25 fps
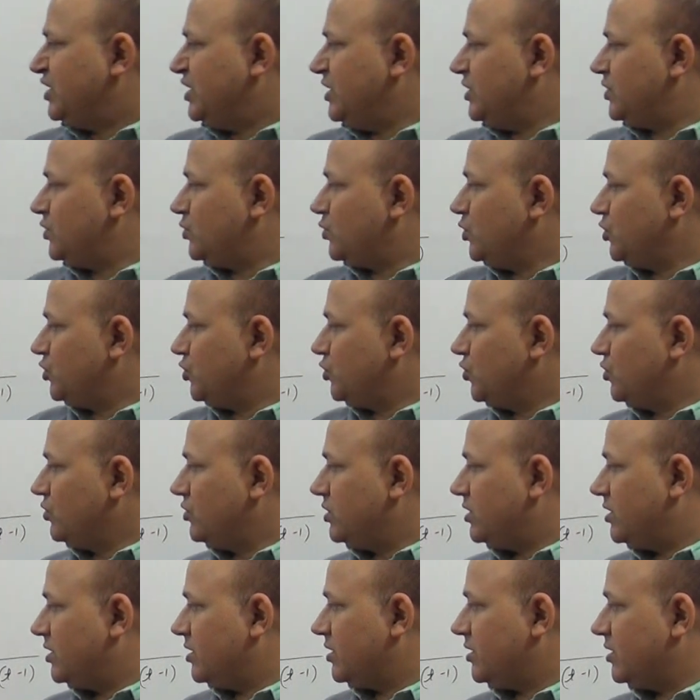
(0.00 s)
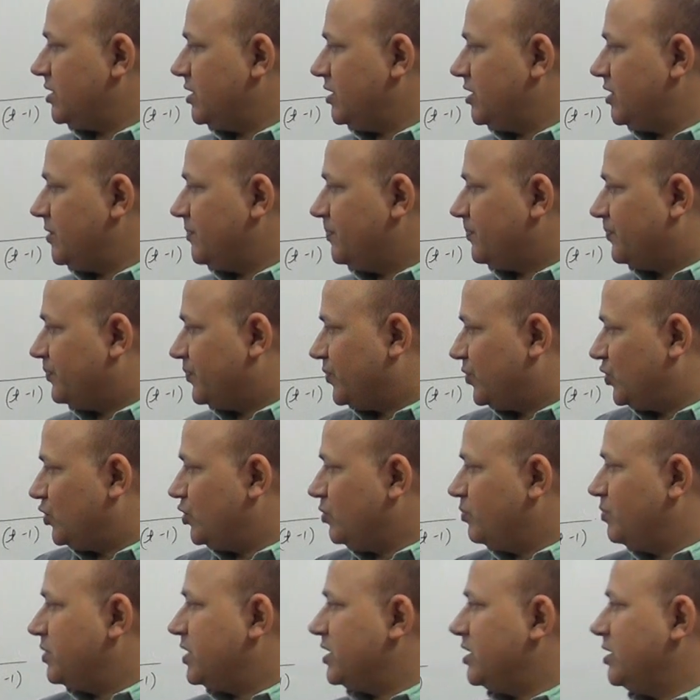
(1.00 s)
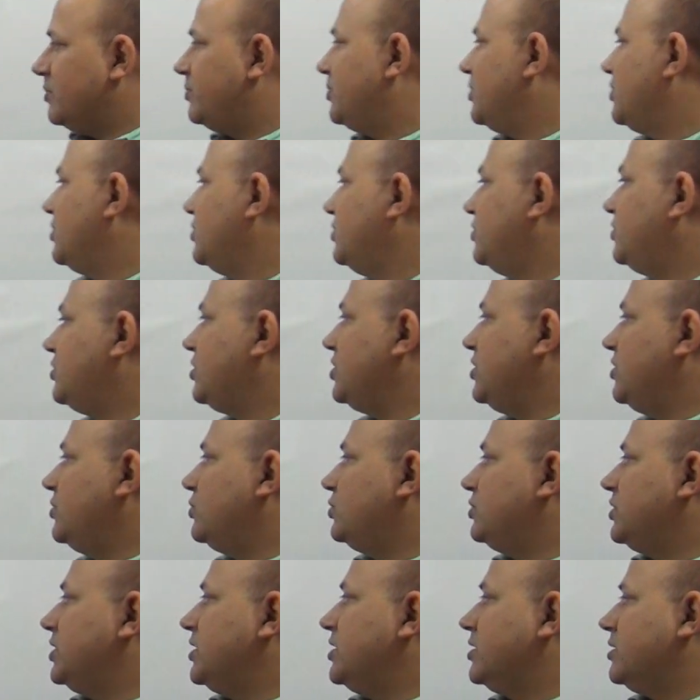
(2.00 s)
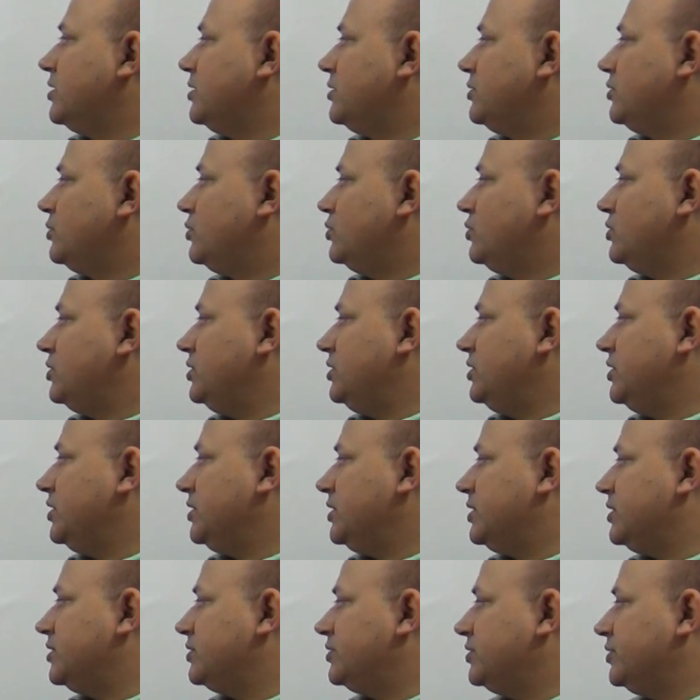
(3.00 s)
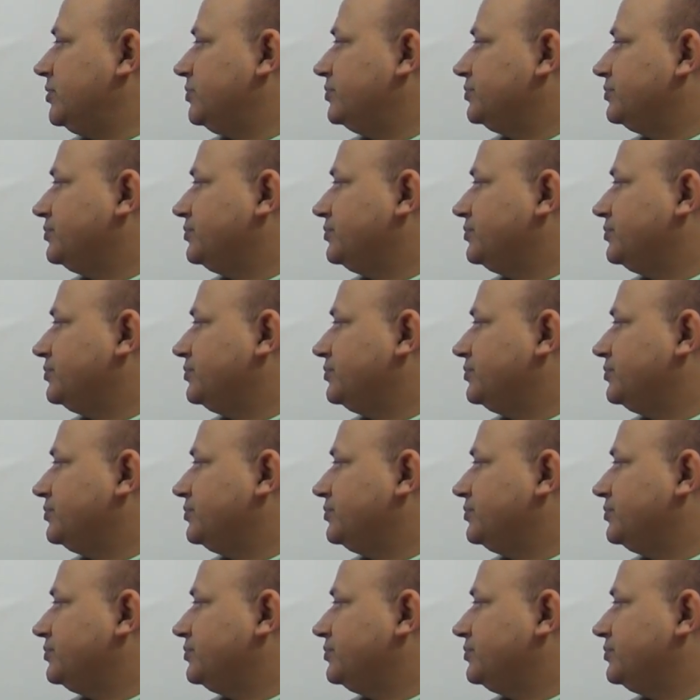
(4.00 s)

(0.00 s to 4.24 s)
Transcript: इसको छोड़कर रखेंगे तो वन अपॉन थ्री हो जाएगा देखो ये ऐसे